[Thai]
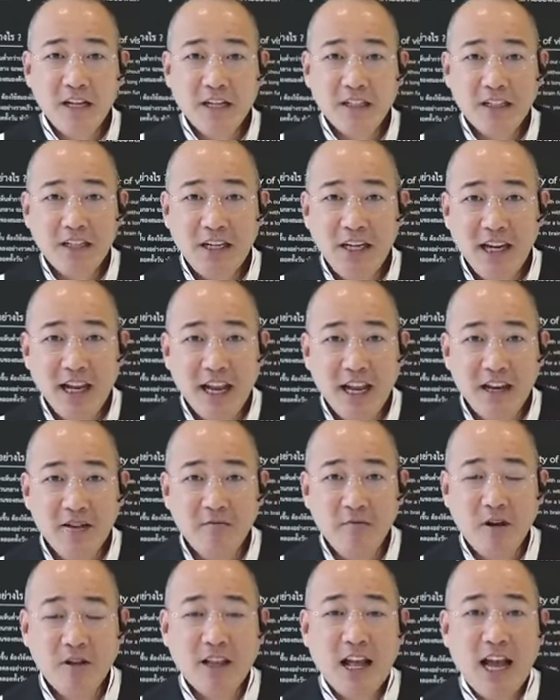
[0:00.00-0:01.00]
ทีนี้เลนส์
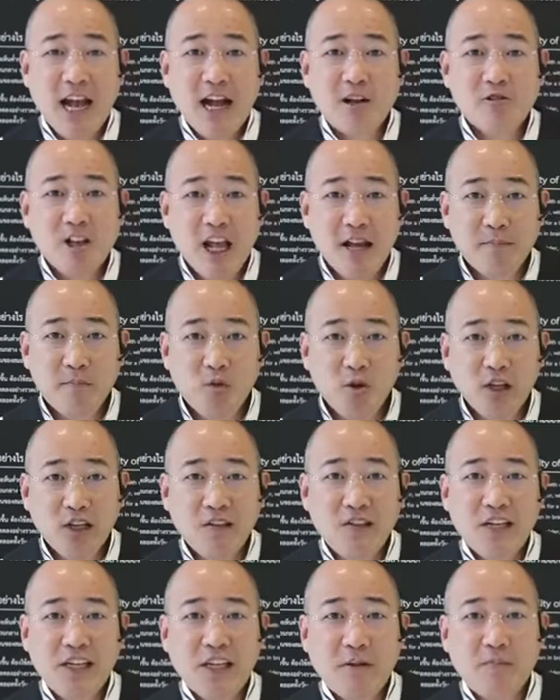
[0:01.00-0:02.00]
แว่นตาอัลต้าโปรเกรส
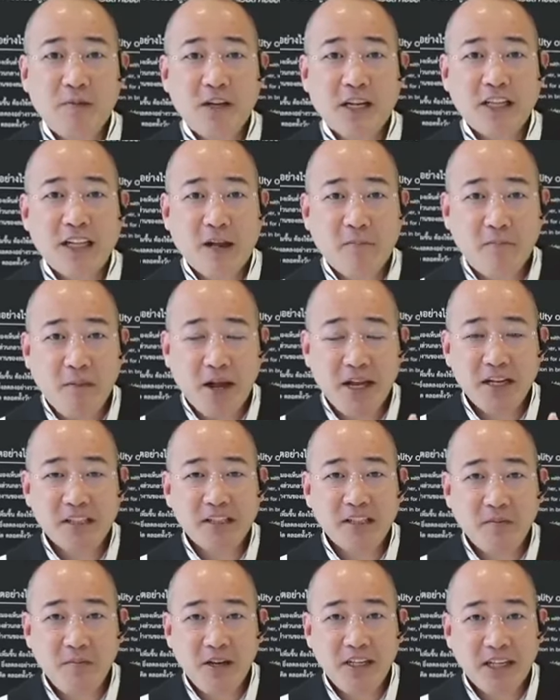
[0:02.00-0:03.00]
ซีฟเนี่ยทำไมถึ
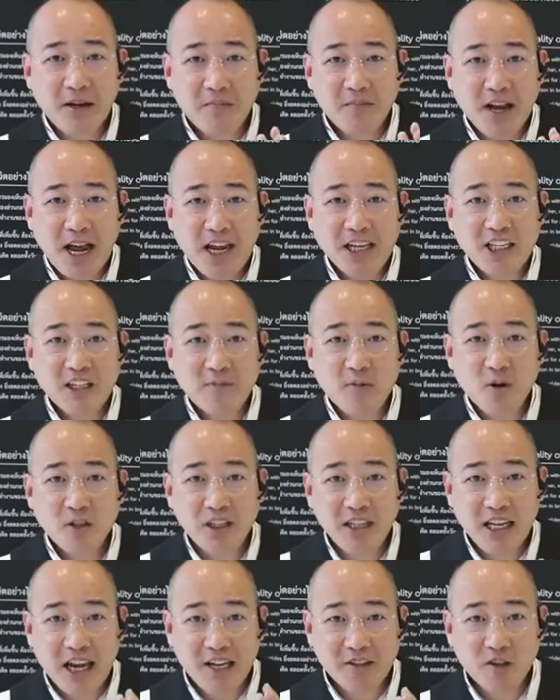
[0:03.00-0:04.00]
งมีจำหน่ายเฉพาะที่
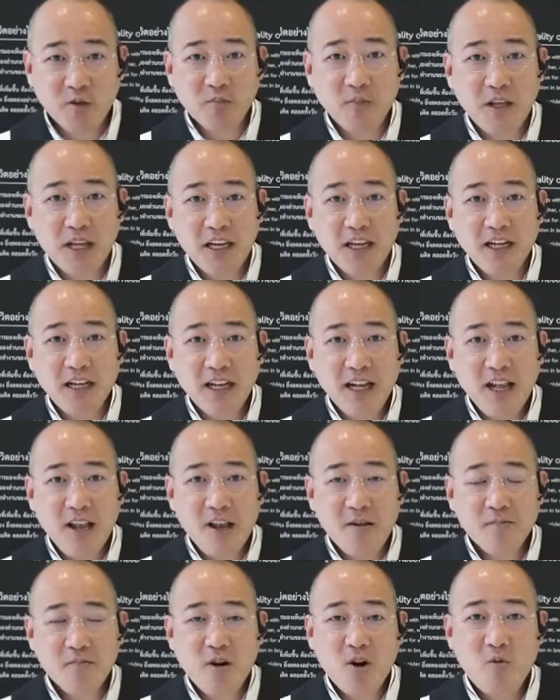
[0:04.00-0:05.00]
ใหญ่ซอปติก
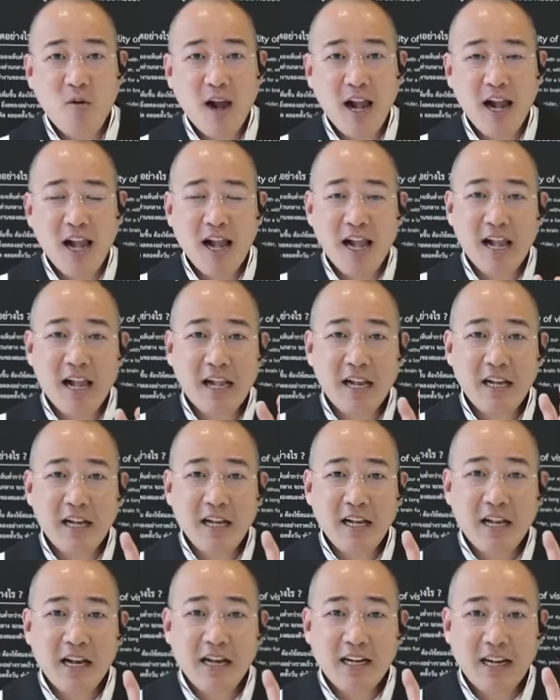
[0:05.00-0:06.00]
เพราะว่า
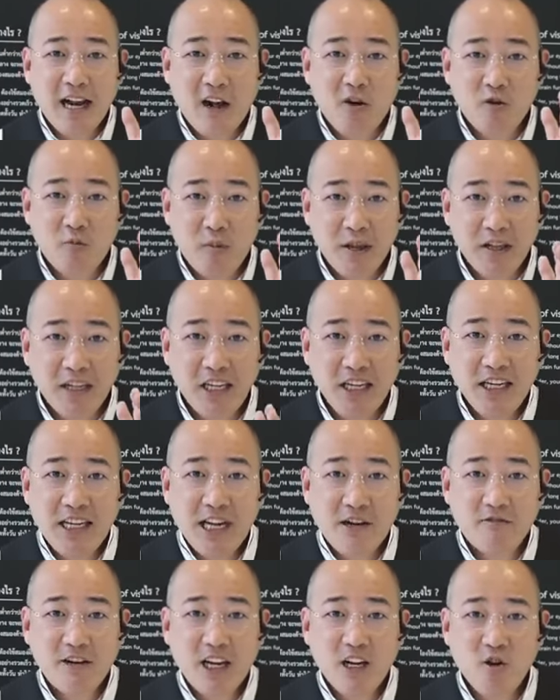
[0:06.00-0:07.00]
เราเป็นที่เดีย
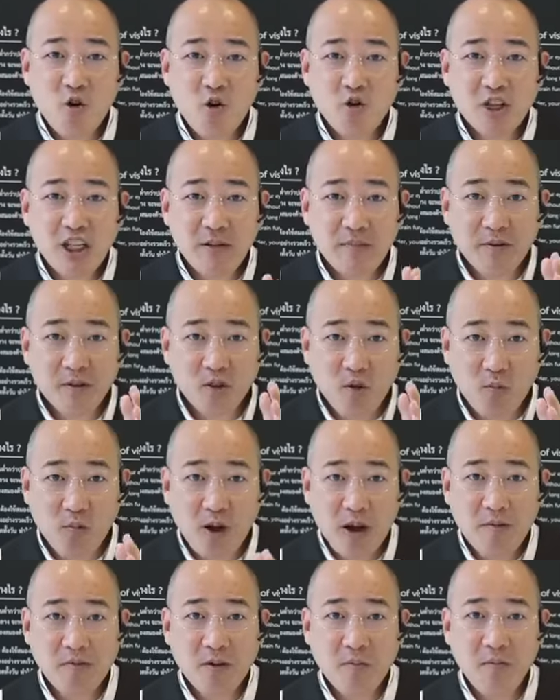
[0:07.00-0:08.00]
วในโลกที่ประสบค
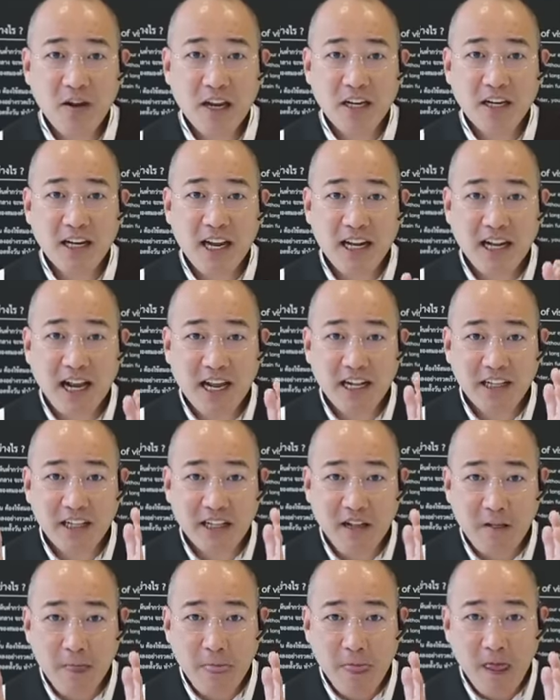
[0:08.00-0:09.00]
วามสำเร็จในการ
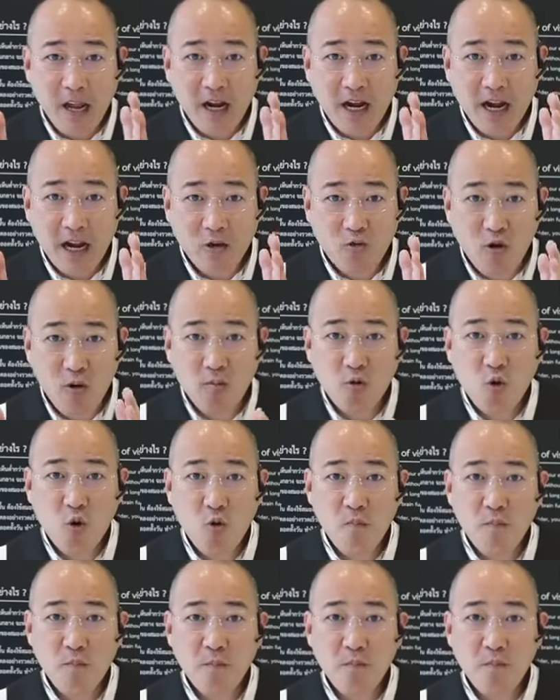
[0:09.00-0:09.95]
ควบคุม